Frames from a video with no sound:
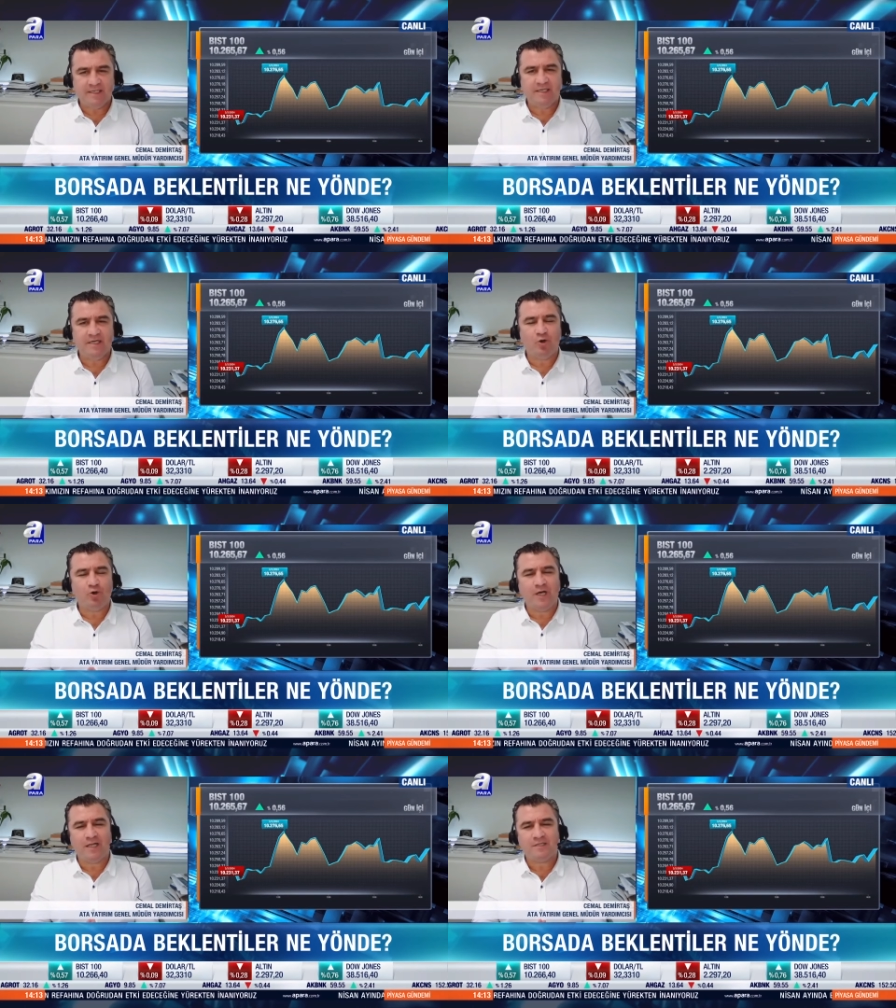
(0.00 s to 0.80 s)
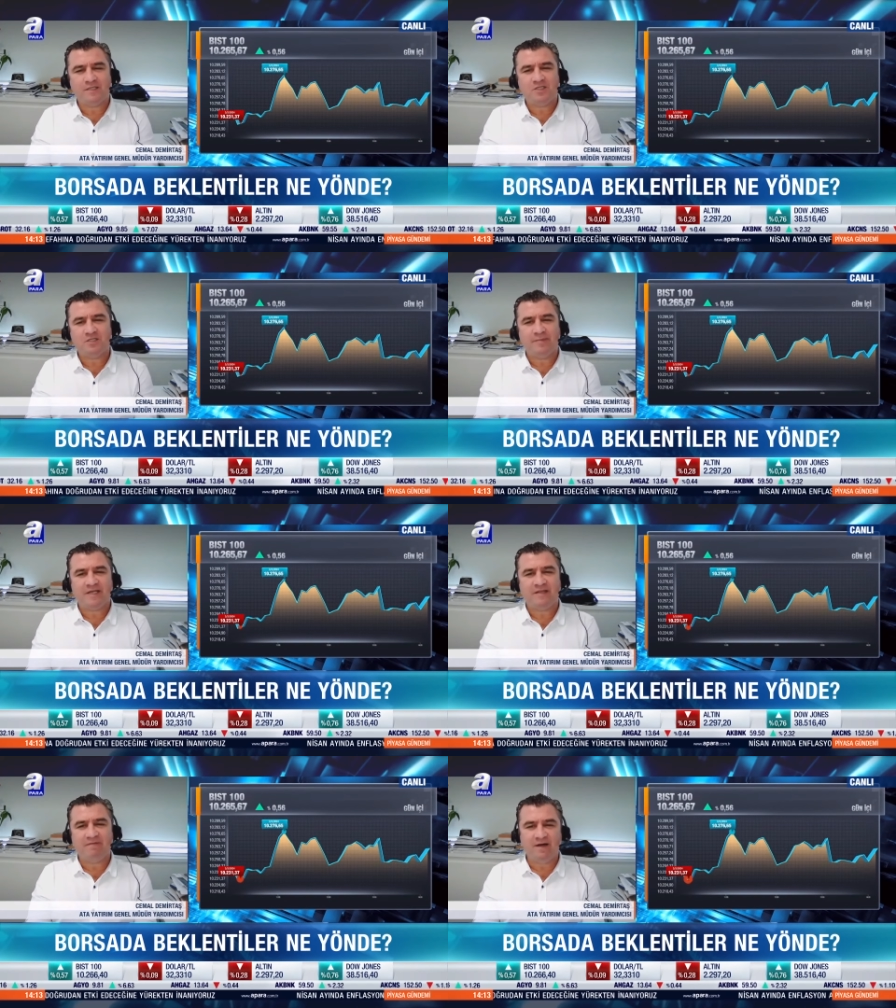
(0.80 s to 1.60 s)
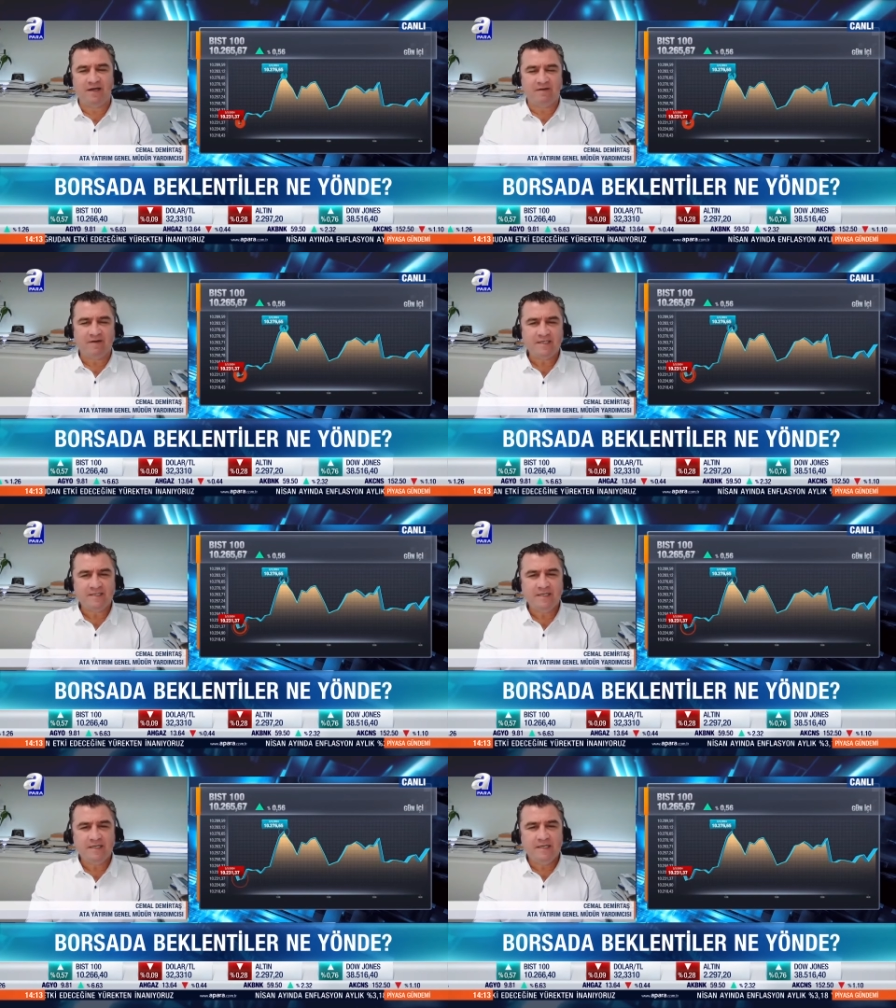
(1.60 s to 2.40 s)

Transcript: E, onun altını çizmekte fayda var.